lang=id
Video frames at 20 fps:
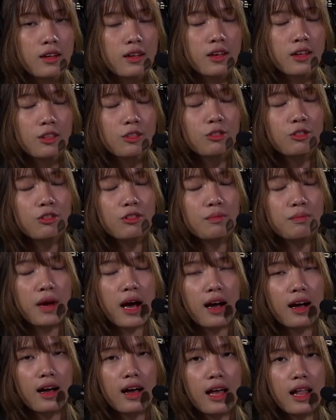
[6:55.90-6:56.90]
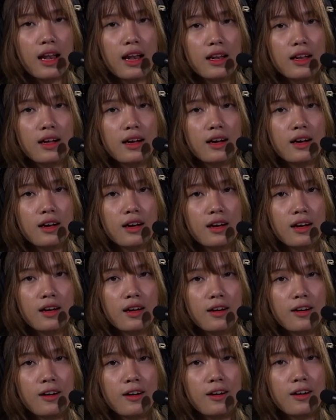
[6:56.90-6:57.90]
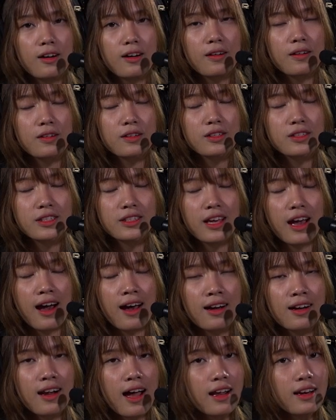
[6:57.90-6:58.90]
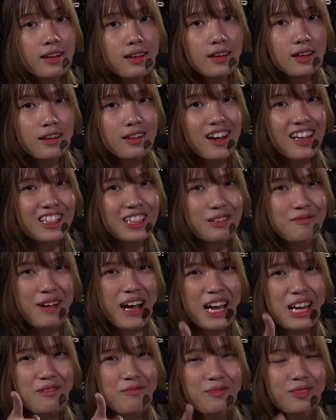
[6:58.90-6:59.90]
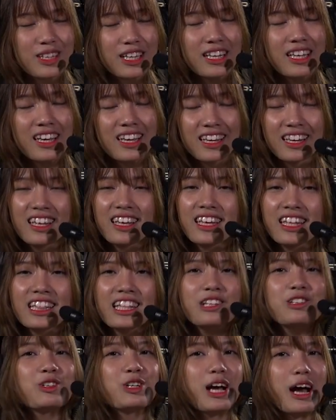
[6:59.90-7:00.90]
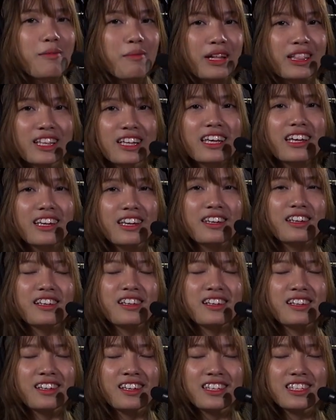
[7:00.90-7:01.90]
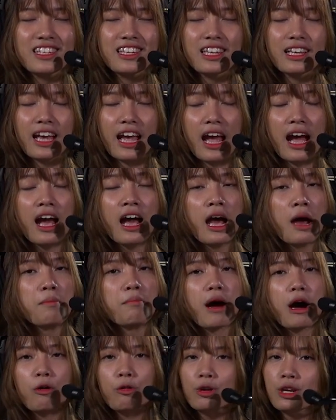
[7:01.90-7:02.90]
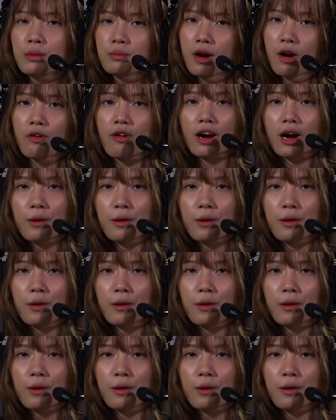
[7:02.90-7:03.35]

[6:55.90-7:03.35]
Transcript: itu bakal uh, siaran nanti malam. Jadi ini kita juga mantengin di di sini kayak mau dibawa